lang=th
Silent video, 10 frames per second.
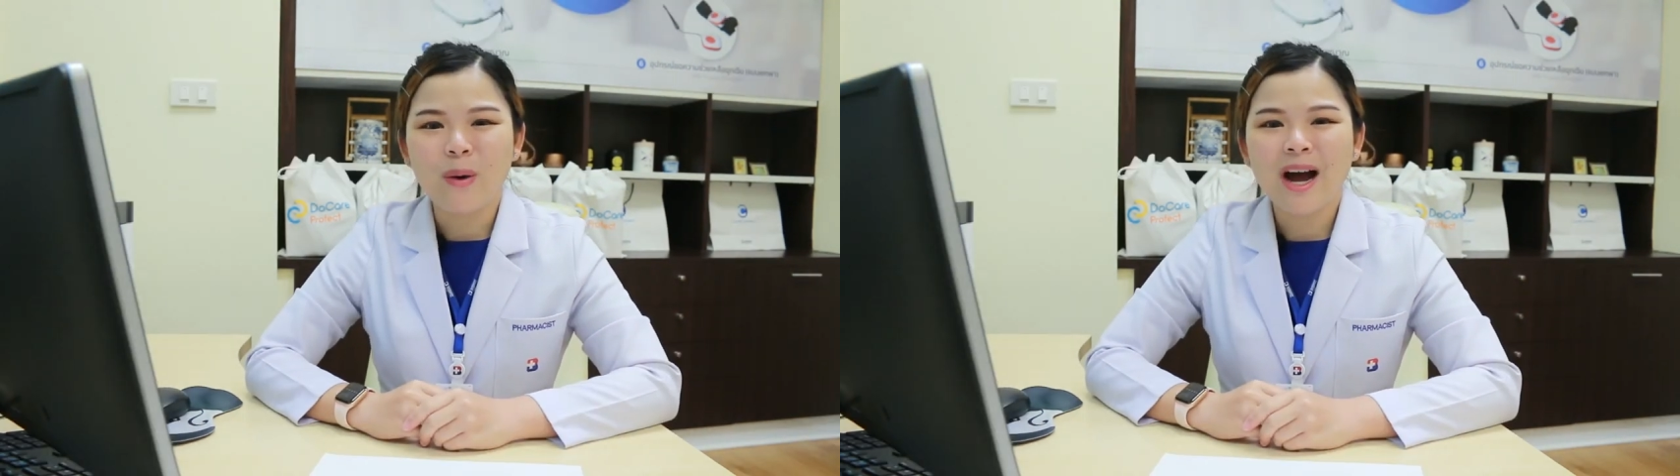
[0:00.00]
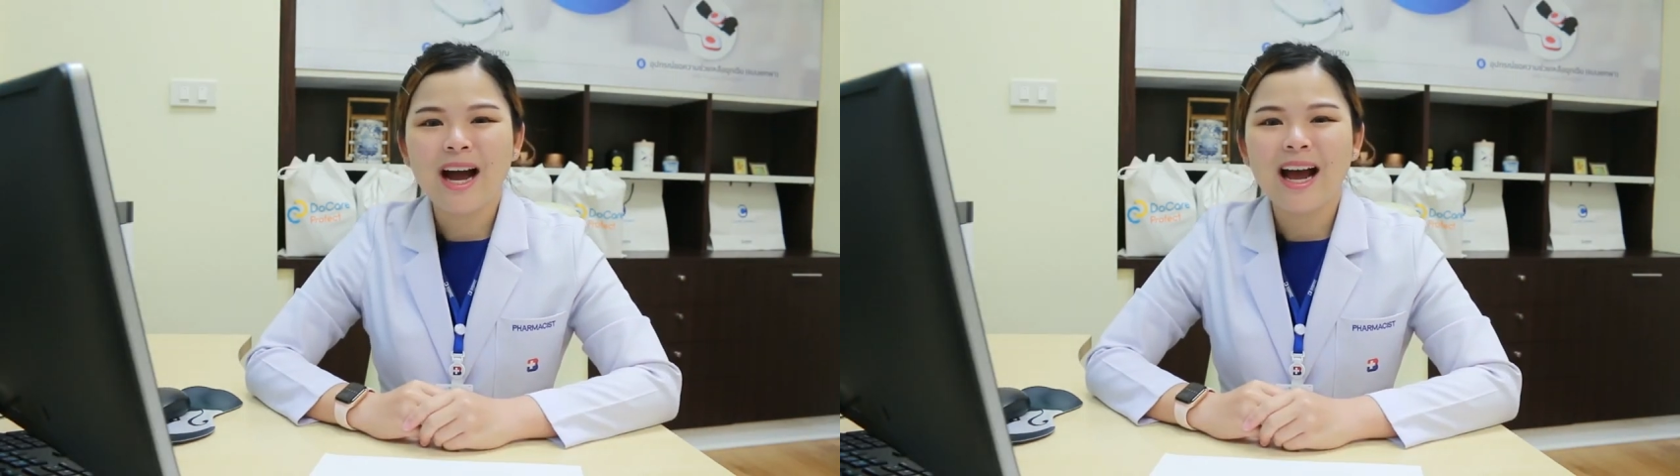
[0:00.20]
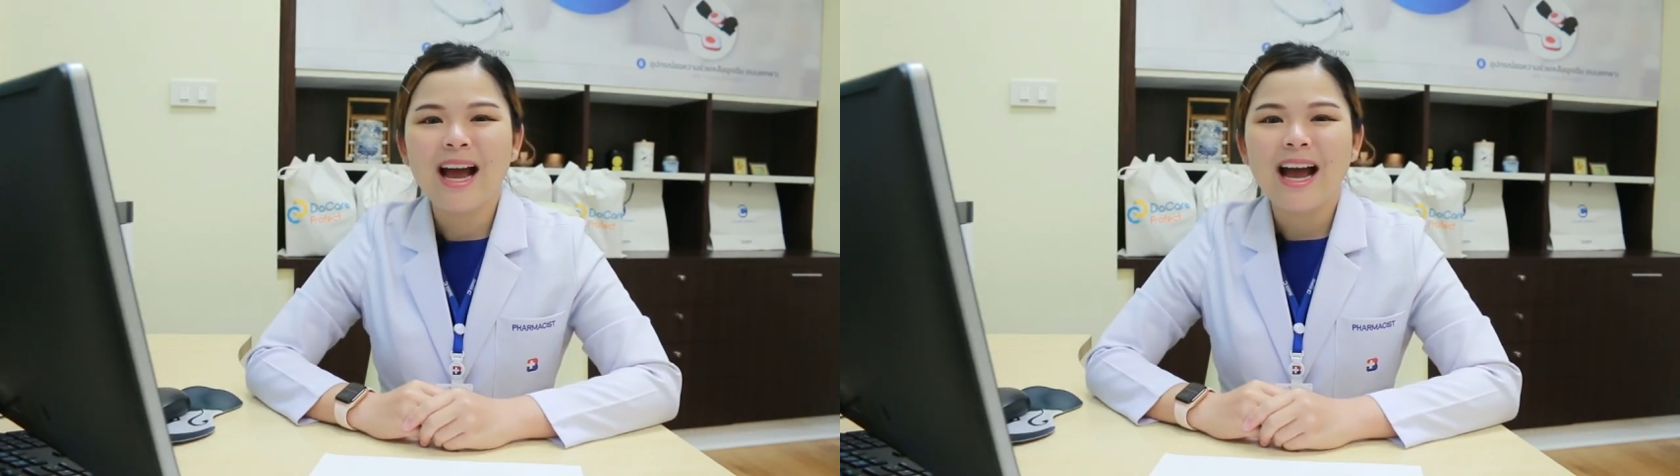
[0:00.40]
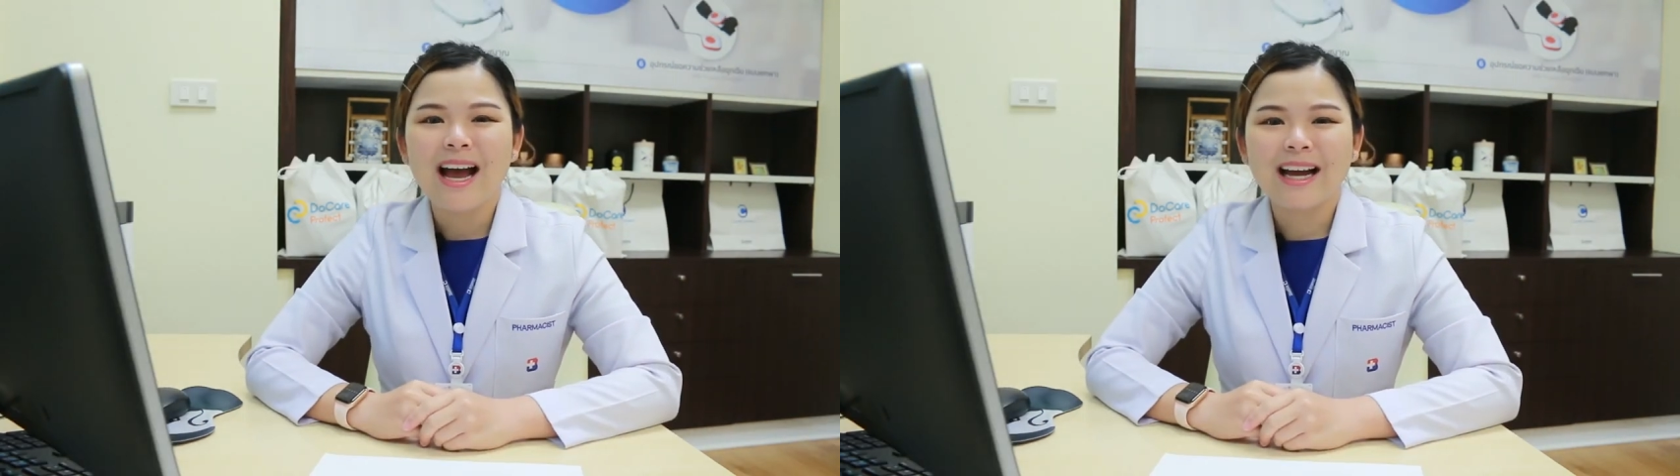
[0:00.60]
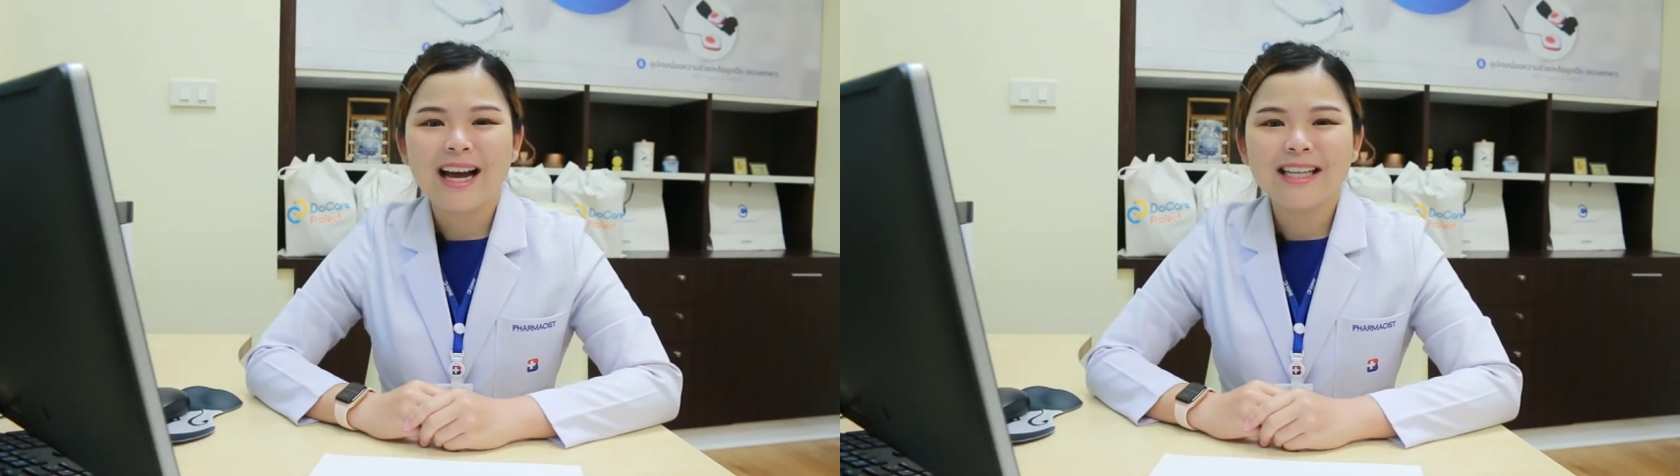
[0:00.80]
ว่า
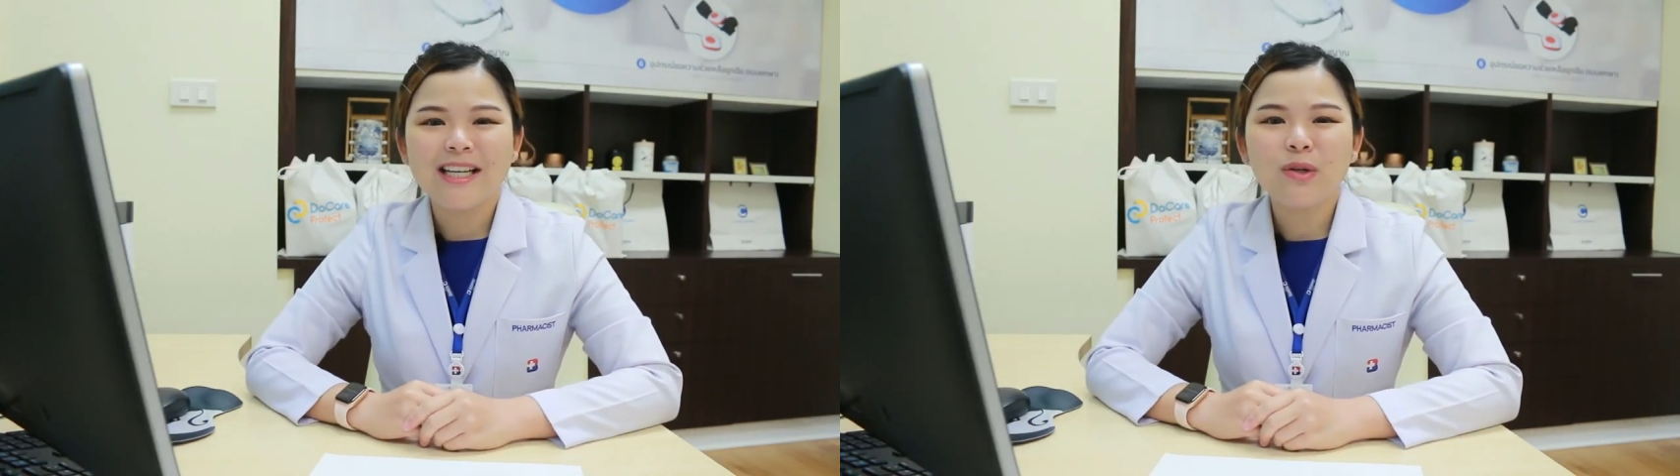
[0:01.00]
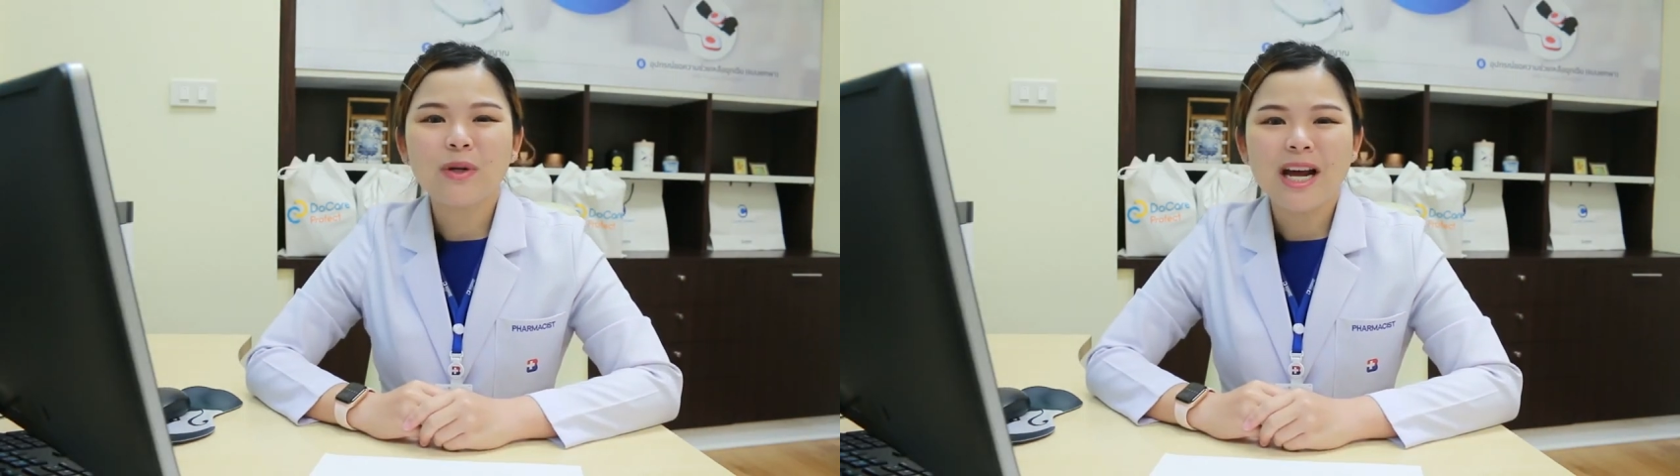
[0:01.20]
อาการที่ทุก